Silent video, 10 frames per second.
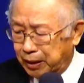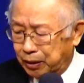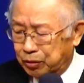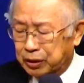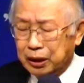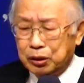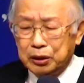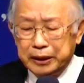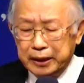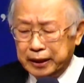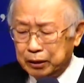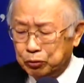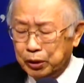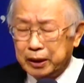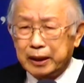所以他他现在
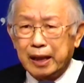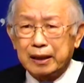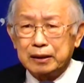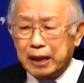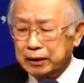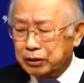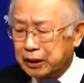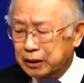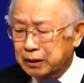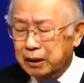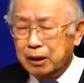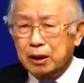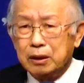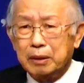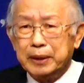对他，他就跟
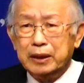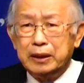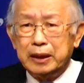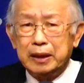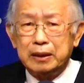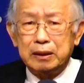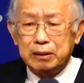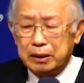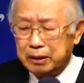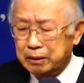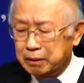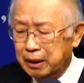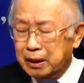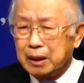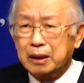他们一些就是
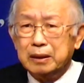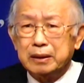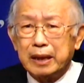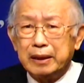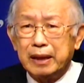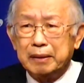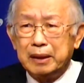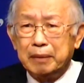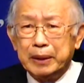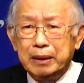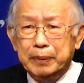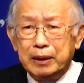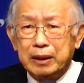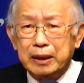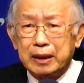跟在他他们一边
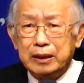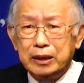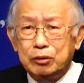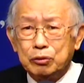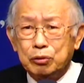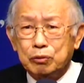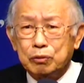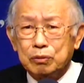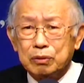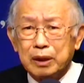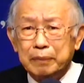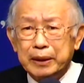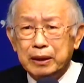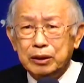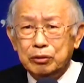的那个基督徒，他们
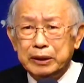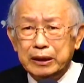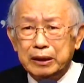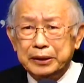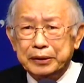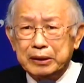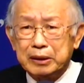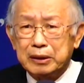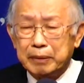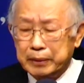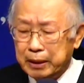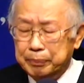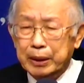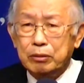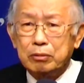的 U C 的学生，他们在
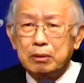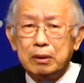辩论，